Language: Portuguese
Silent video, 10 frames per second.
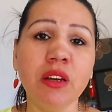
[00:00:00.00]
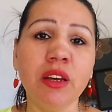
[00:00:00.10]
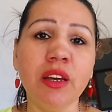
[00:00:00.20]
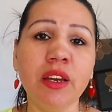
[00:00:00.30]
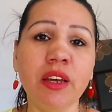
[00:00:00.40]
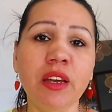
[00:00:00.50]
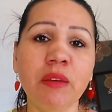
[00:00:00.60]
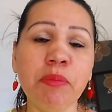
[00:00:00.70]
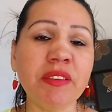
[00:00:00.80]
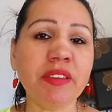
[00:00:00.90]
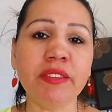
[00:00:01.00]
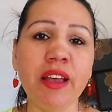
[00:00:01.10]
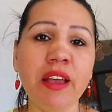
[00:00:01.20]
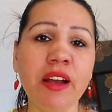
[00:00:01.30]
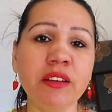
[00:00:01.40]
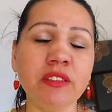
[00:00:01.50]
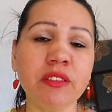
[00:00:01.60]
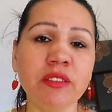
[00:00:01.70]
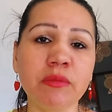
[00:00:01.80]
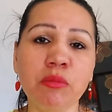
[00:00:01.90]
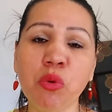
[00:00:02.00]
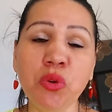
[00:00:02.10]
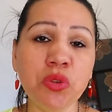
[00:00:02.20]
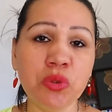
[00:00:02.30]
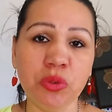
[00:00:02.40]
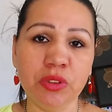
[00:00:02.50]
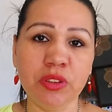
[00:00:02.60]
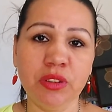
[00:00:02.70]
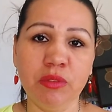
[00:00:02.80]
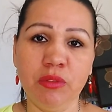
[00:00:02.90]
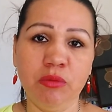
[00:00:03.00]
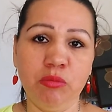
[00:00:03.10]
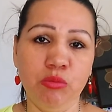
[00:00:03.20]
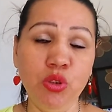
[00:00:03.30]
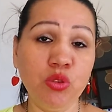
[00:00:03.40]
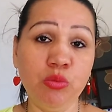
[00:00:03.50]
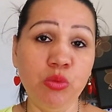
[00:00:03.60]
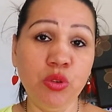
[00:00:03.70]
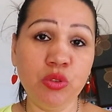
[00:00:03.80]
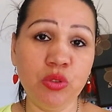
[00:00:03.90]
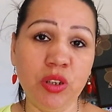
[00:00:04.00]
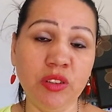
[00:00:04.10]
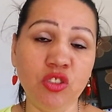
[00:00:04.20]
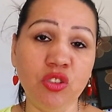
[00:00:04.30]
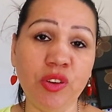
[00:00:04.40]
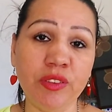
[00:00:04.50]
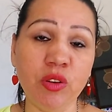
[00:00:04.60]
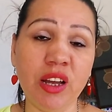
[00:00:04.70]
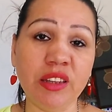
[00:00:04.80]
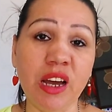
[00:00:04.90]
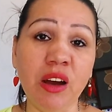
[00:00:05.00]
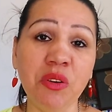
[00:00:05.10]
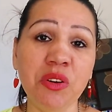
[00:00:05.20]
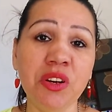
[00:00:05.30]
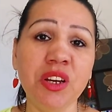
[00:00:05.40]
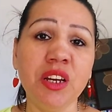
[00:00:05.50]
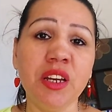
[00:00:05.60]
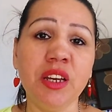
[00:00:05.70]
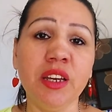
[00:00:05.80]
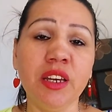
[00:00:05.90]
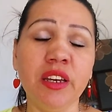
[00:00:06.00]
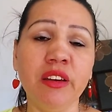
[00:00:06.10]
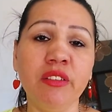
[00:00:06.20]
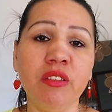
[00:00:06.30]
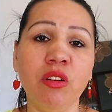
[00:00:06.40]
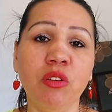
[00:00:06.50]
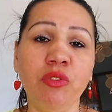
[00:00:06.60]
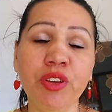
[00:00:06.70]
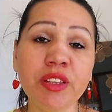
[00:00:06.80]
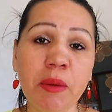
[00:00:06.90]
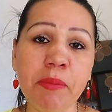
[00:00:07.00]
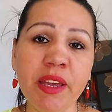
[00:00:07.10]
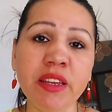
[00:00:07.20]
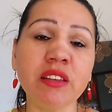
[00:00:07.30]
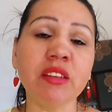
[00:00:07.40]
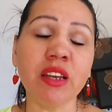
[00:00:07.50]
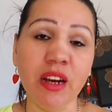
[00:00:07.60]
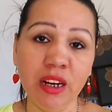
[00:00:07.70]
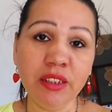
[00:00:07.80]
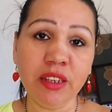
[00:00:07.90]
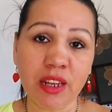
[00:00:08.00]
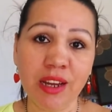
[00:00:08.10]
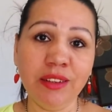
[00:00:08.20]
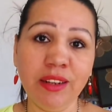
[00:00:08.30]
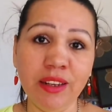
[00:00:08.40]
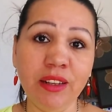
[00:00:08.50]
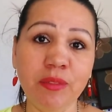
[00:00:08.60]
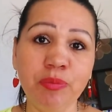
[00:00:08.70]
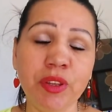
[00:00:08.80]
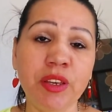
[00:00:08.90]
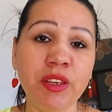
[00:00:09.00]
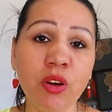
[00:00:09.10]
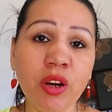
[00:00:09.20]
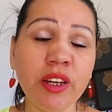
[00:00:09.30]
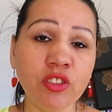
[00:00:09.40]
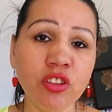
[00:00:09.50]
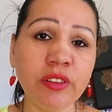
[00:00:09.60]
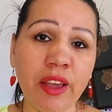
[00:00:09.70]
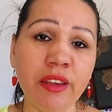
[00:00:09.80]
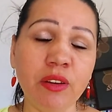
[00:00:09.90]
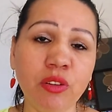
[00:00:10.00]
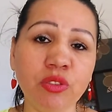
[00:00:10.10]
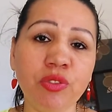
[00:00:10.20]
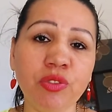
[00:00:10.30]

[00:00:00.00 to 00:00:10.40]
É, pesquisei antes muito, muito, muito antes de fazer o canal. É, vi também que se ganha lá, né? E eu acreditei, eu